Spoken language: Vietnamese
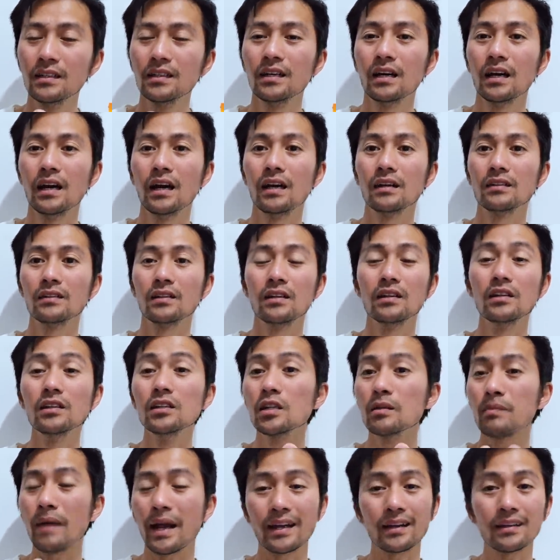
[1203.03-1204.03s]
À, thì lương
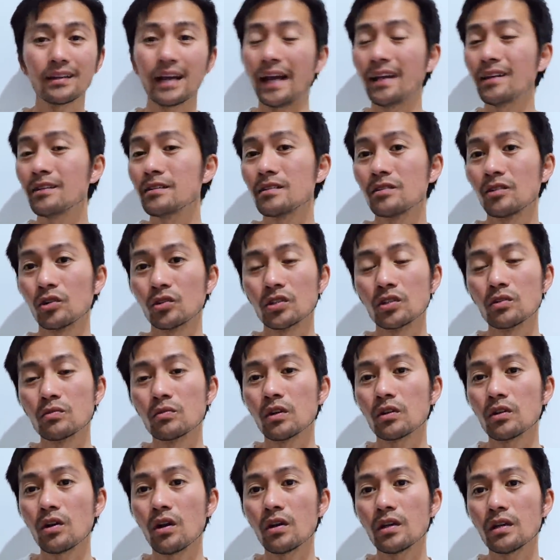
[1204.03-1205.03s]
các bạn nãy luật sư
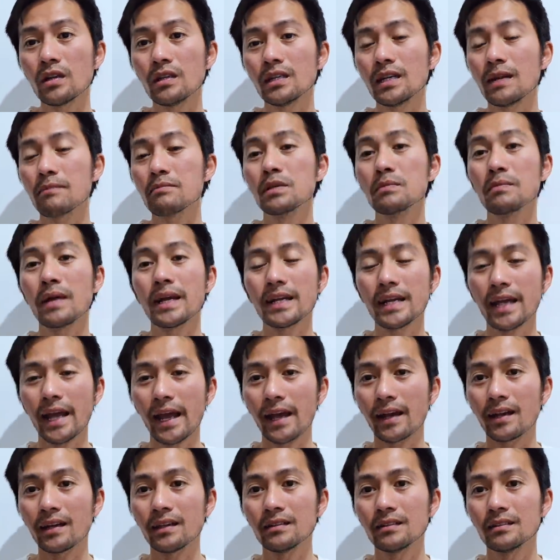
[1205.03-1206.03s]
có nói á, năm mươi mấy
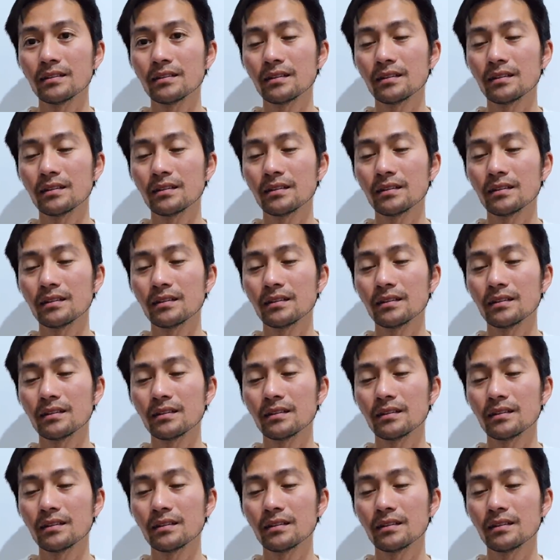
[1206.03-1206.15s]
ngàn á,